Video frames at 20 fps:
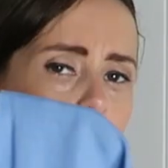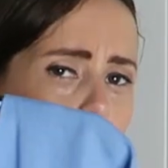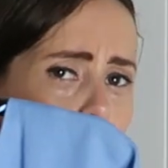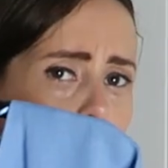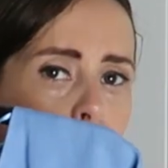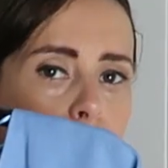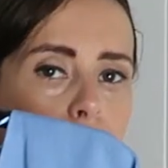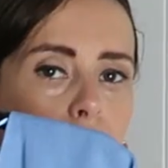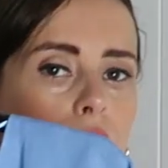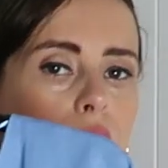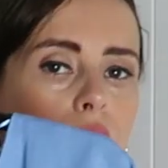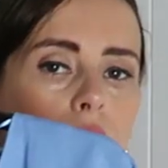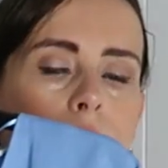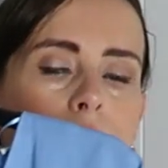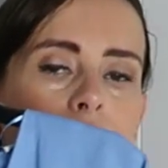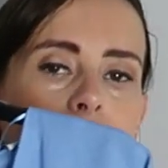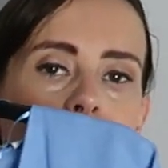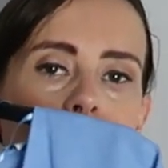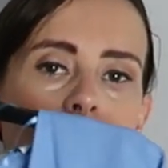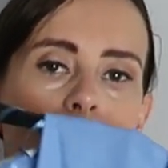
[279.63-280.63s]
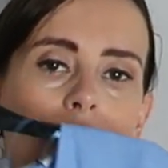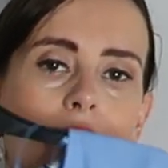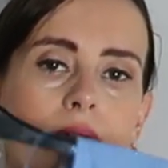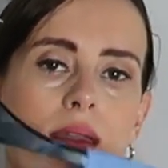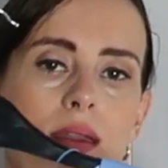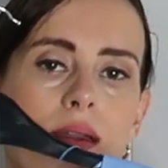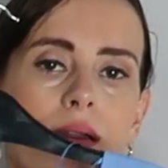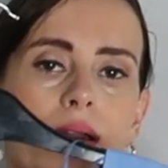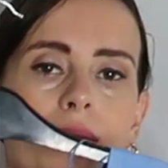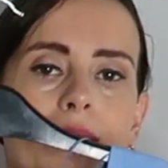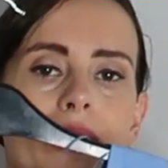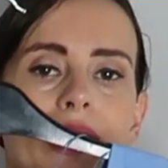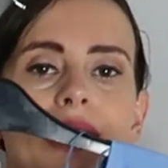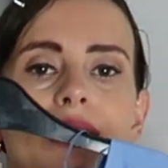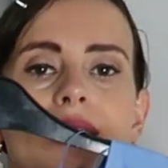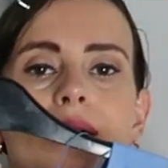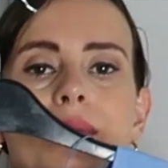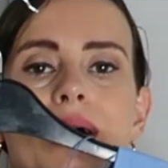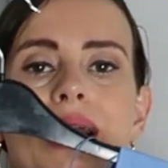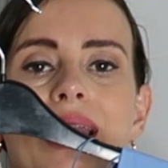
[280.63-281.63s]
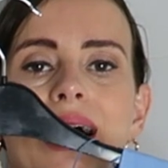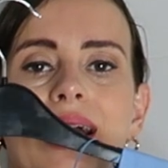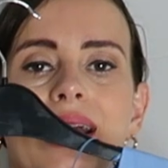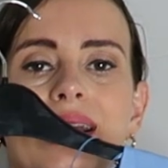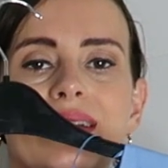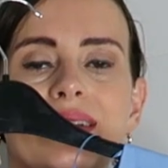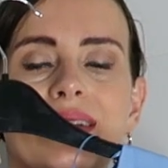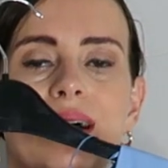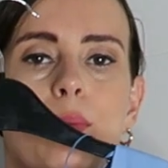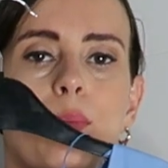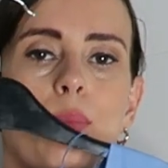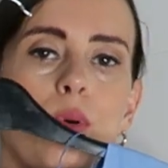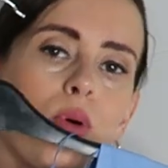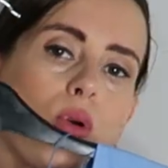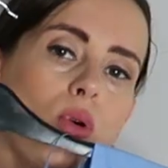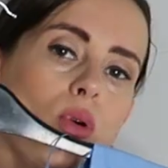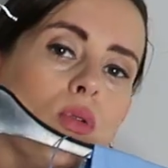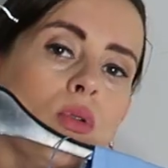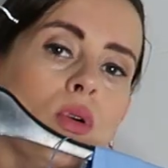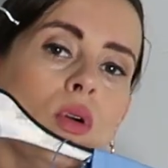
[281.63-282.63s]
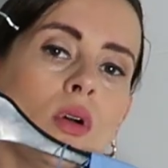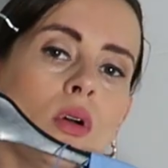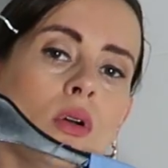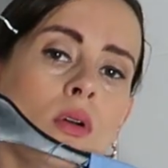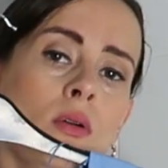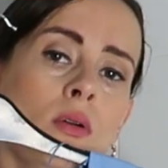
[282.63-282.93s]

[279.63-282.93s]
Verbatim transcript: pero no creo que me quede, que me quede mal la L tampoco.